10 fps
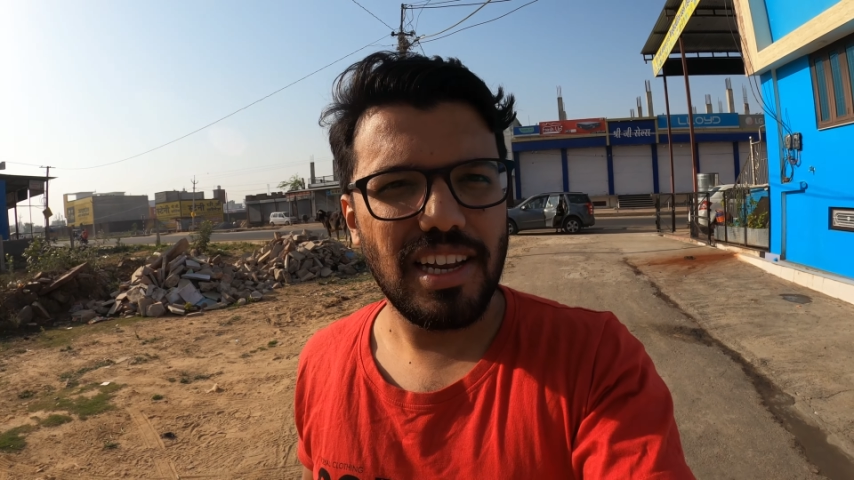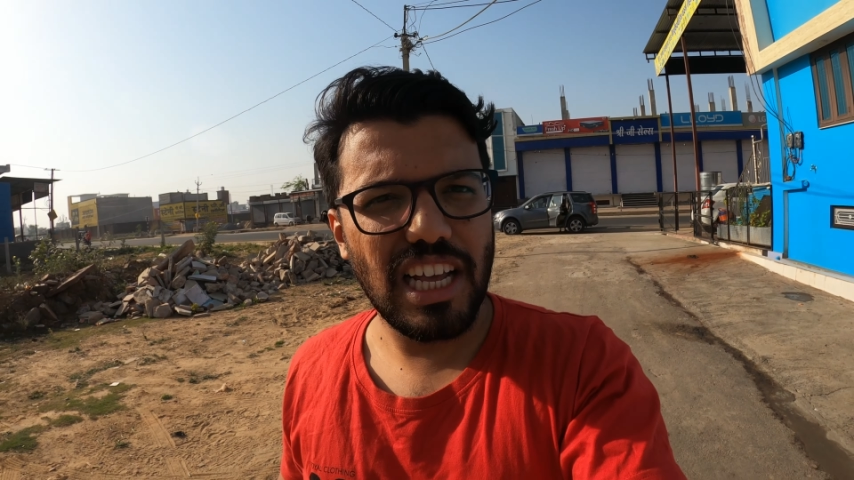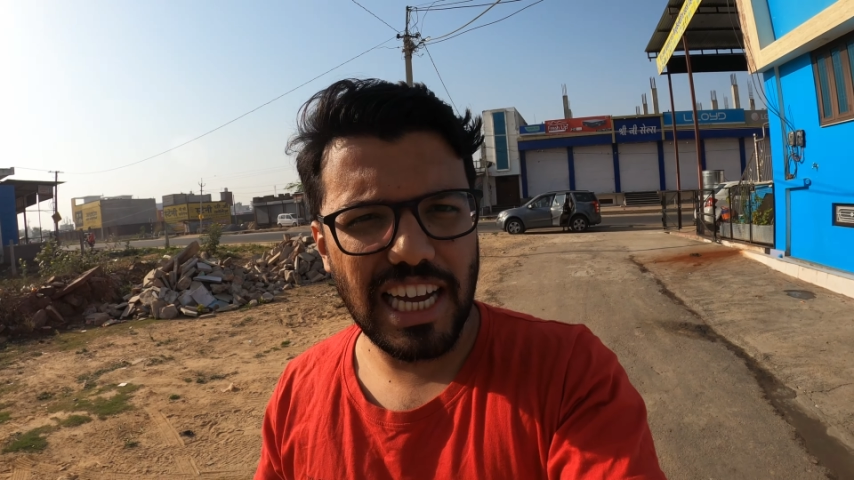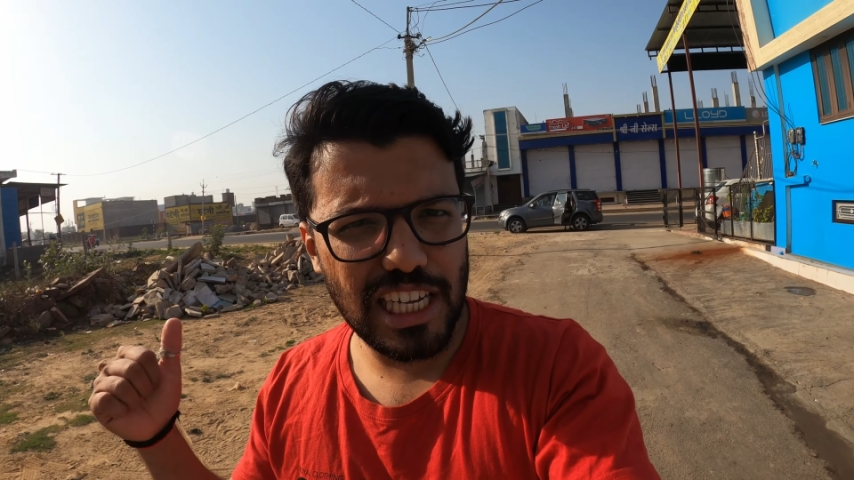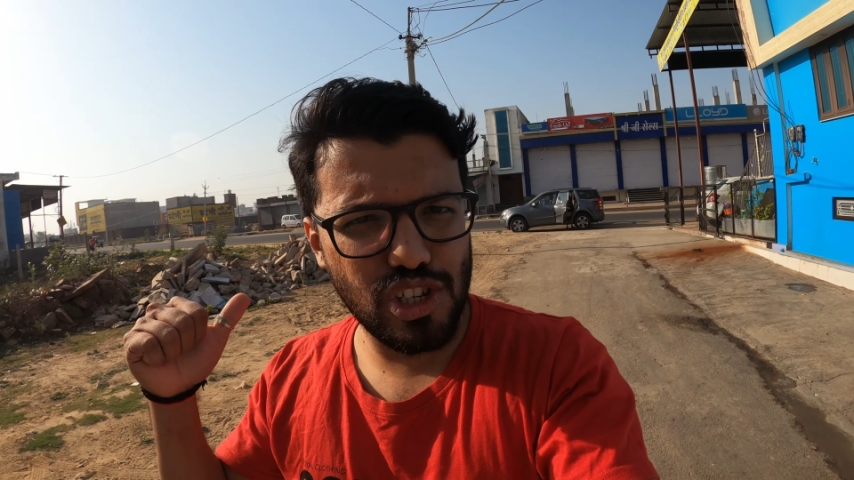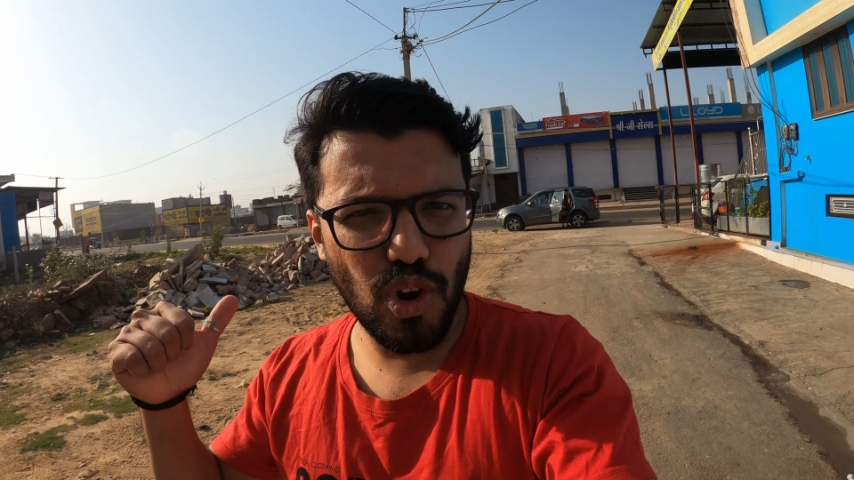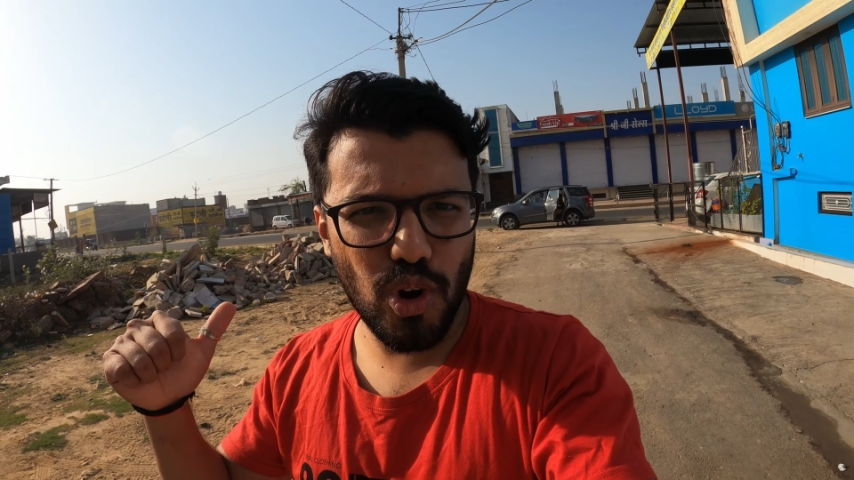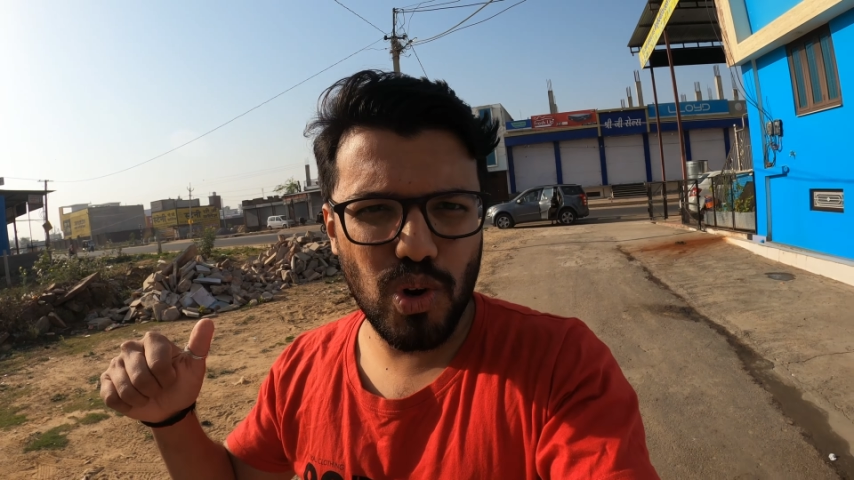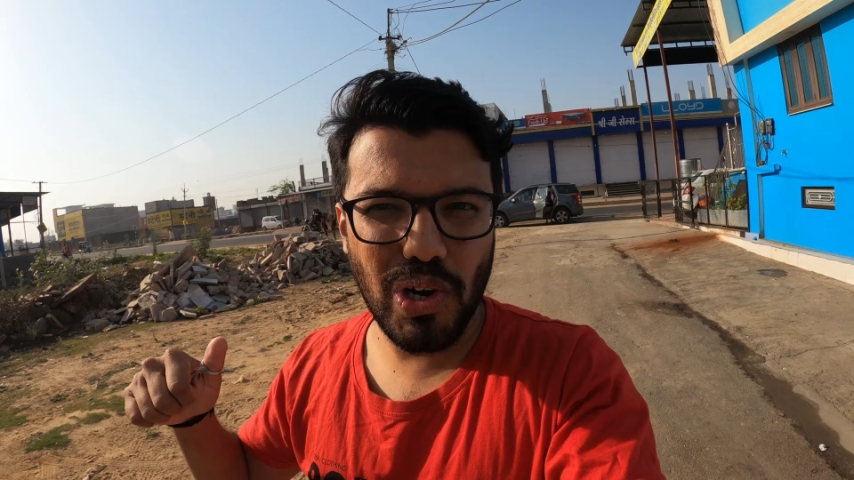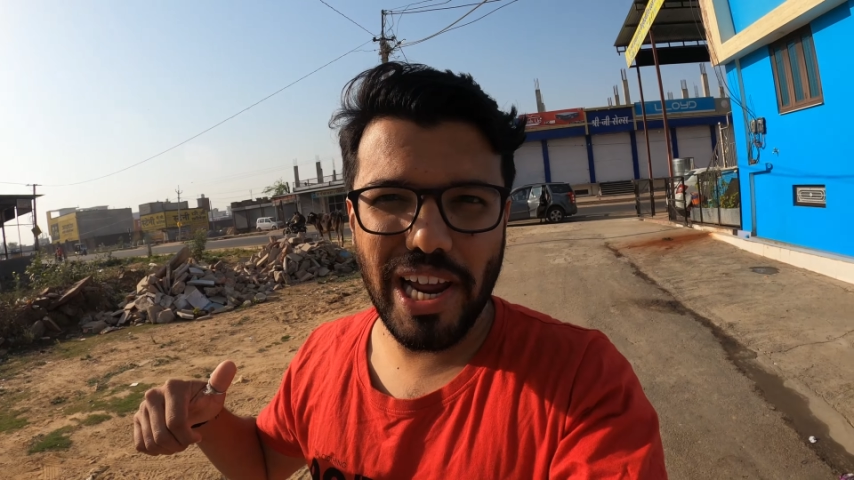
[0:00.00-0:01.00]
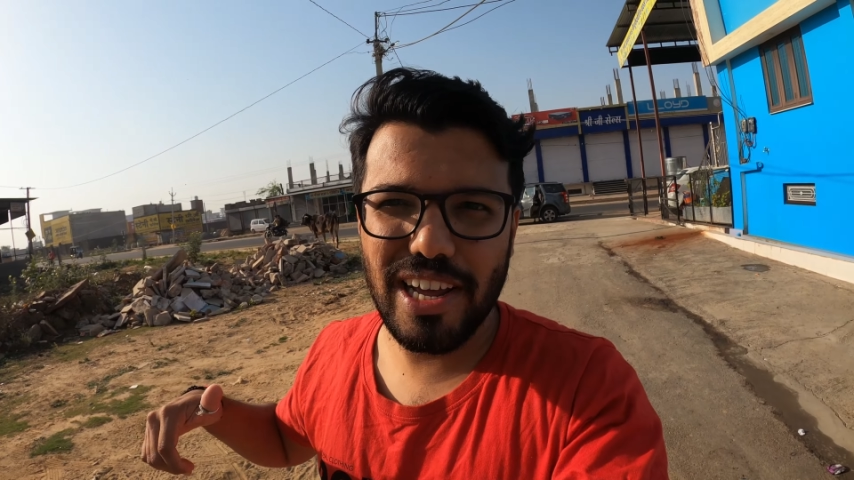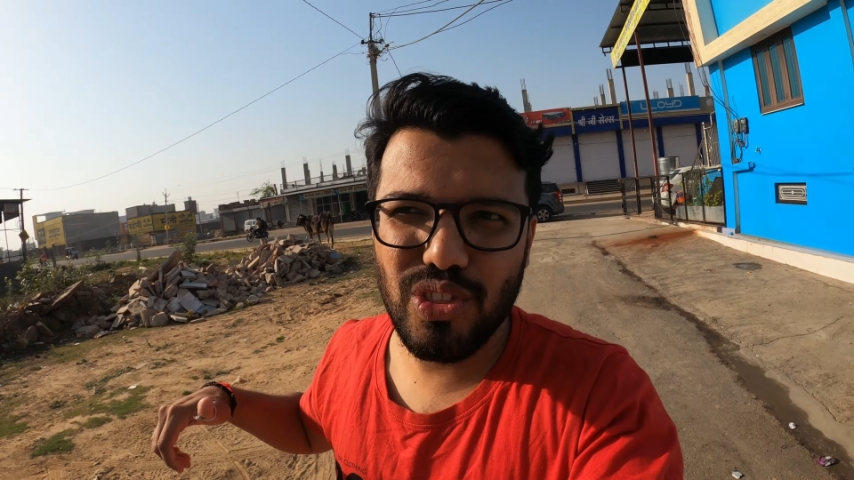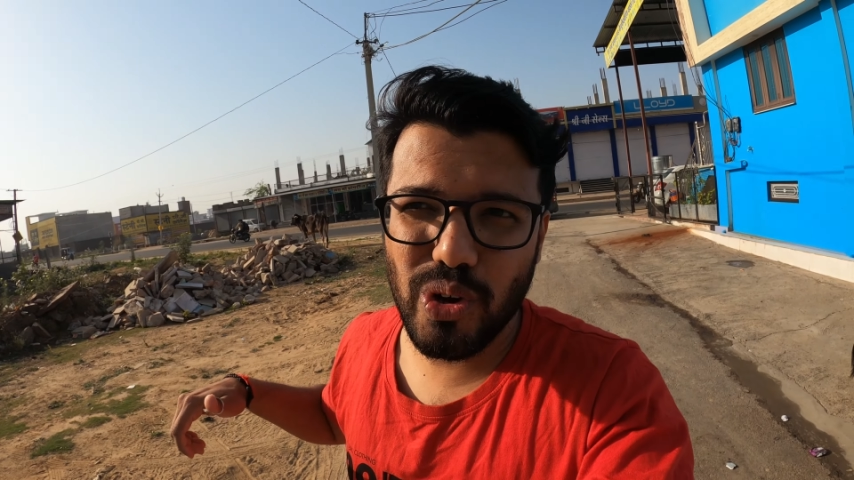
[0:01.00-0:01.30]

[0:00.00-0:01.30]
लगेज लोड हो गया है